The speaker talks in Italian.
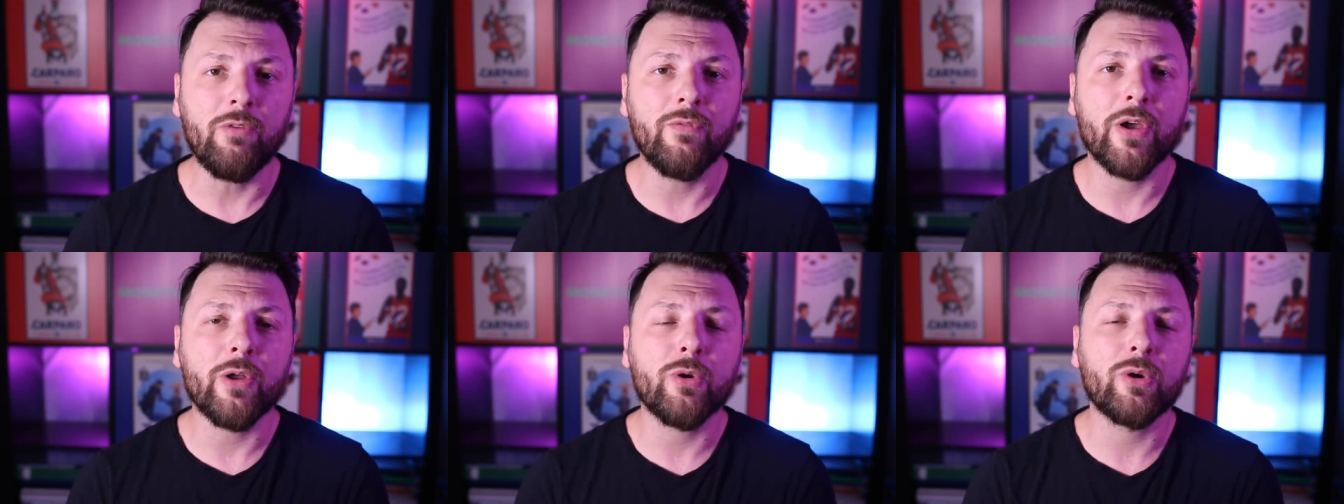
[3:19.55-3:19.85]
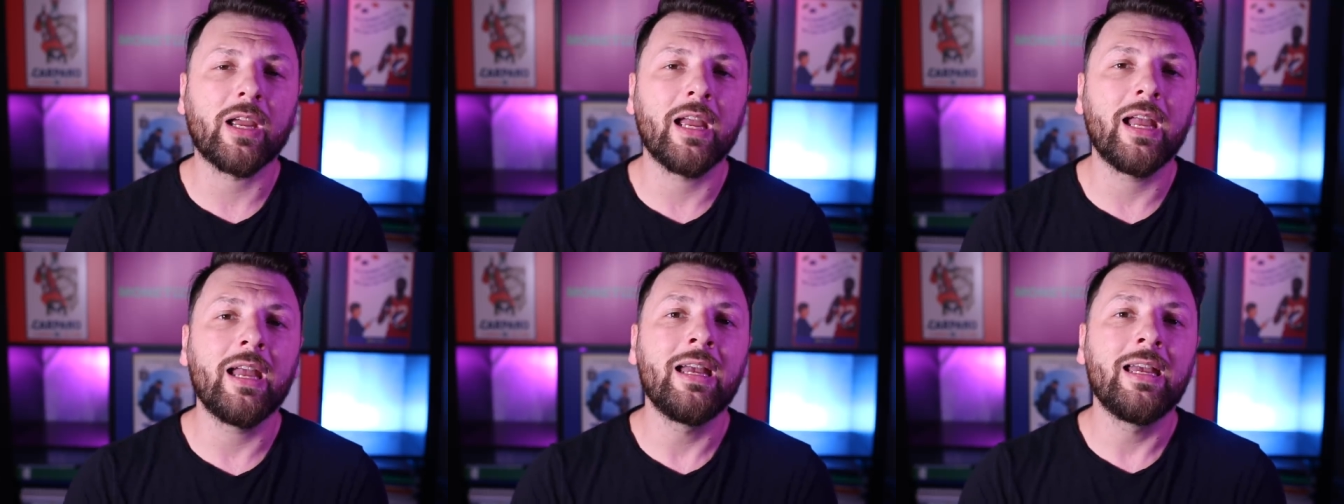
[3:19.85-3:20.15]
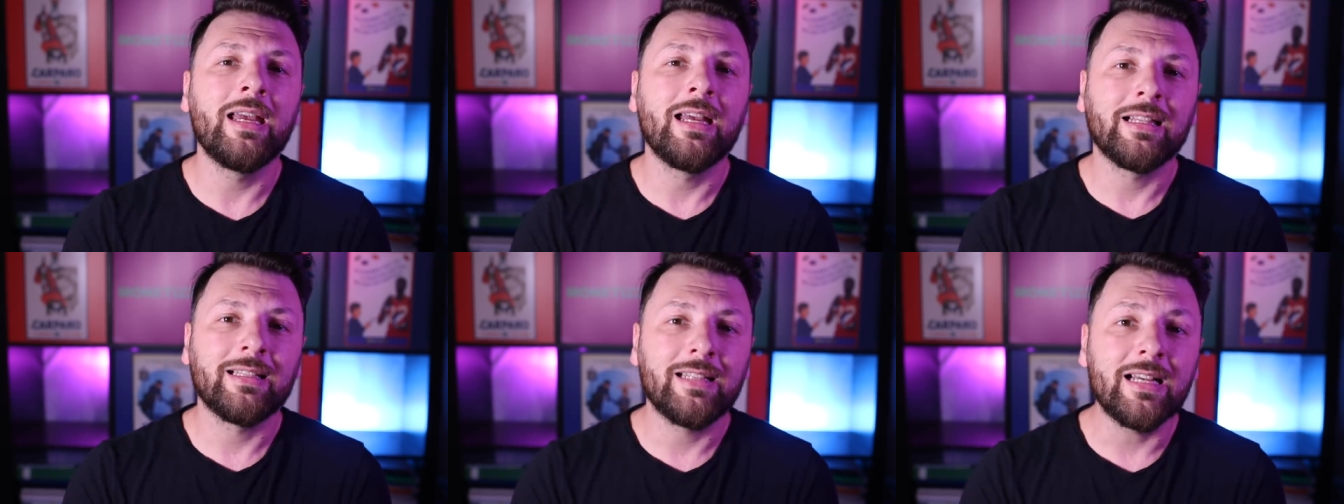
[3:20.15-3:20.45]
ovvero
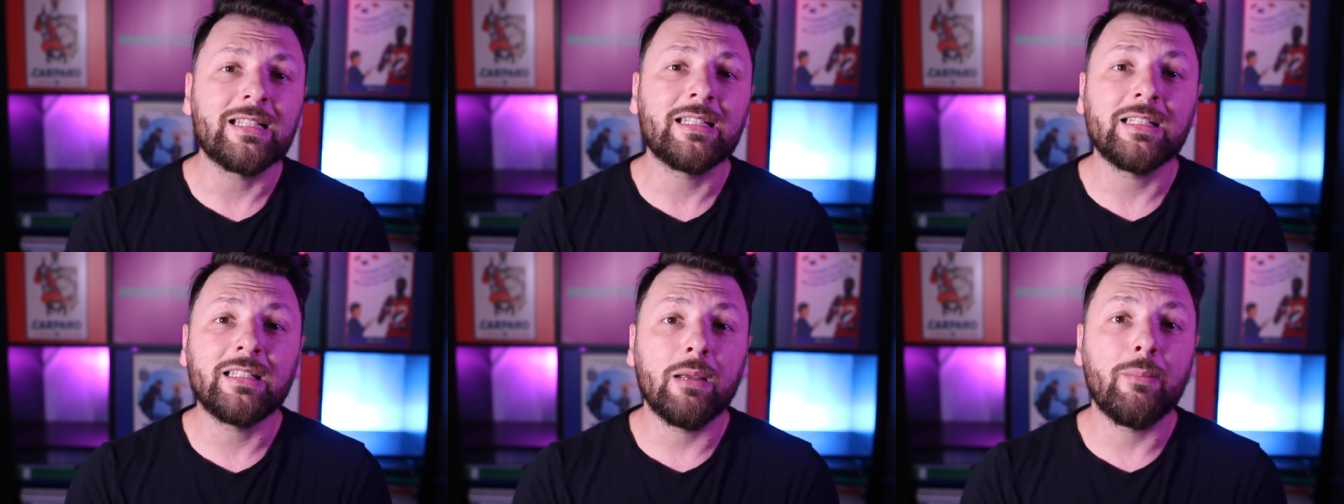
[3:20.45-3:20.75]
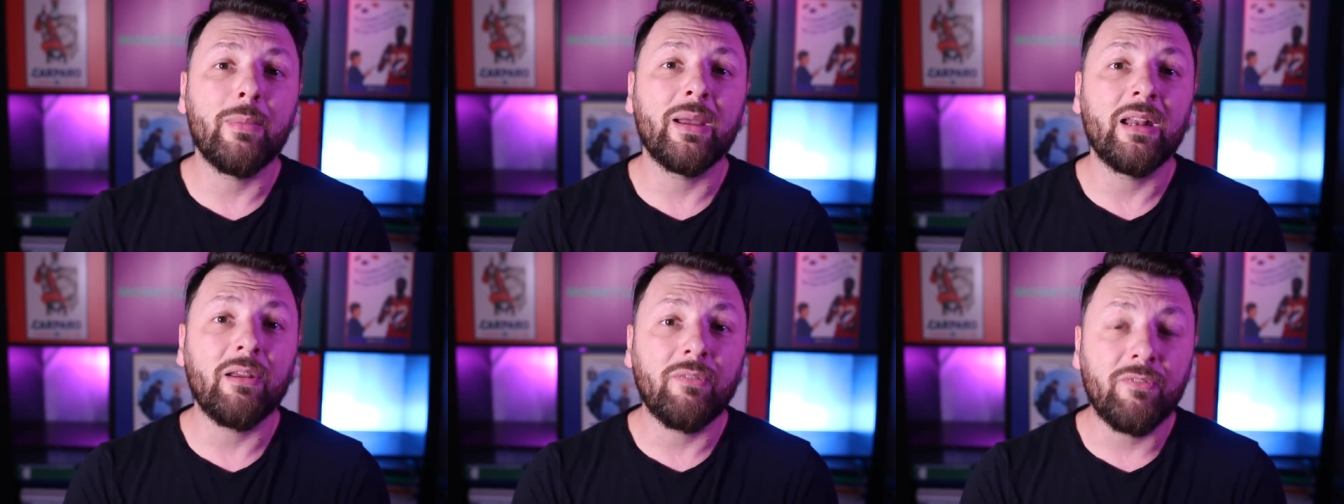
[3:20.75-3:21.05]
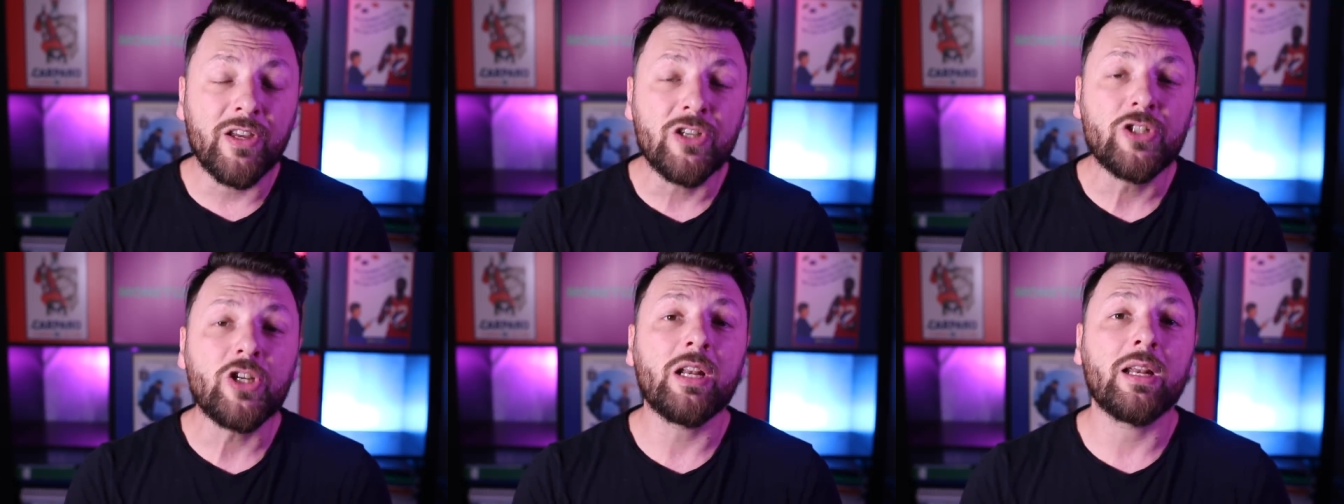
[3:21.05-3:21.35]
che desse dei
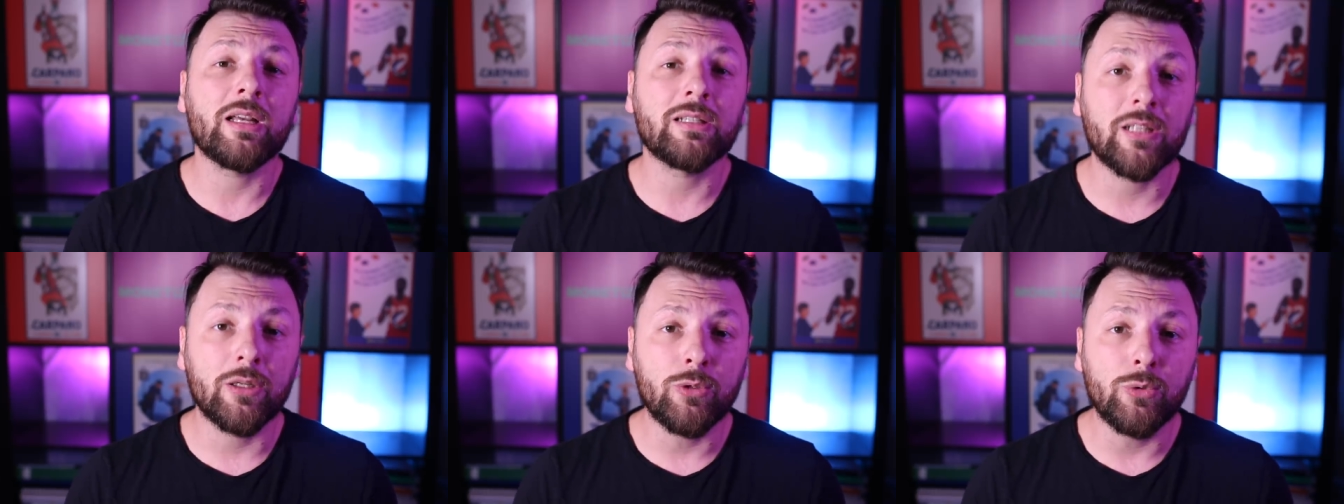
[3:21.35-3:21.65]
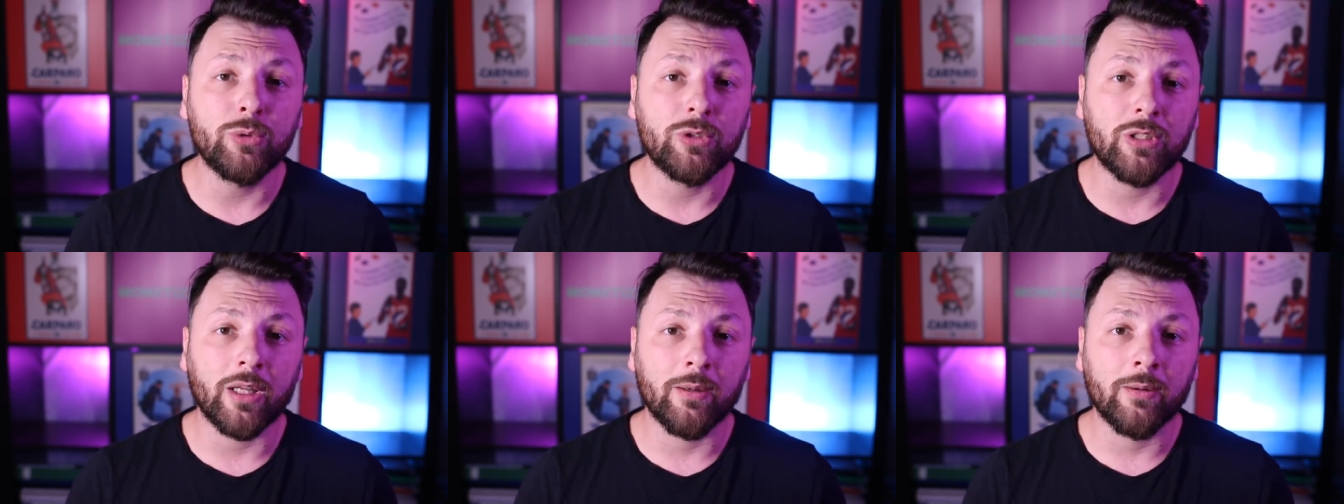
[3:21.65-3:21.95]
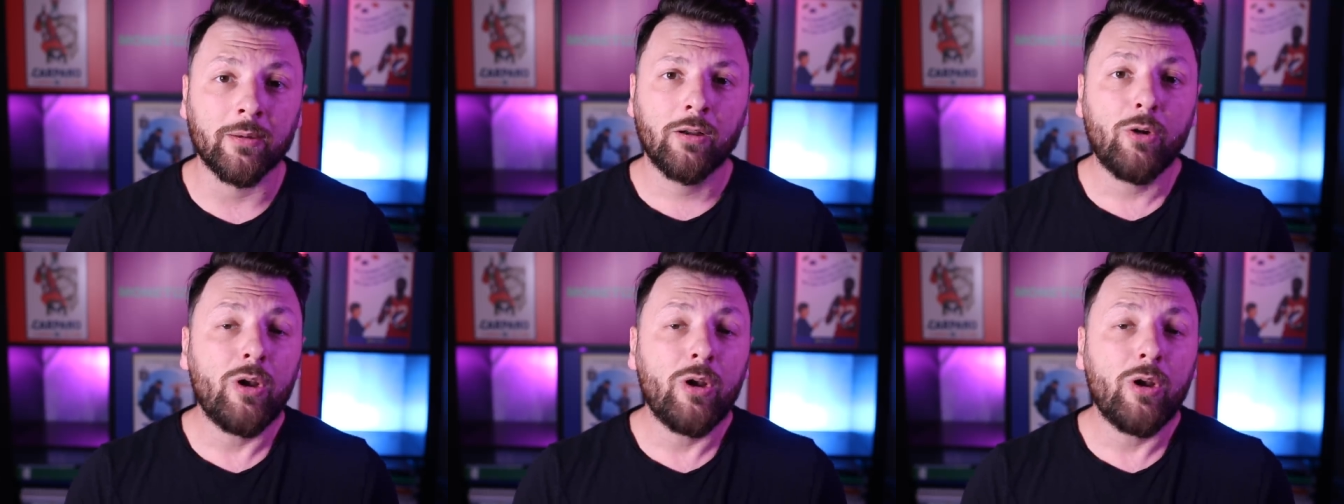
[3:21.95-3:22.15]
benefici alla salute.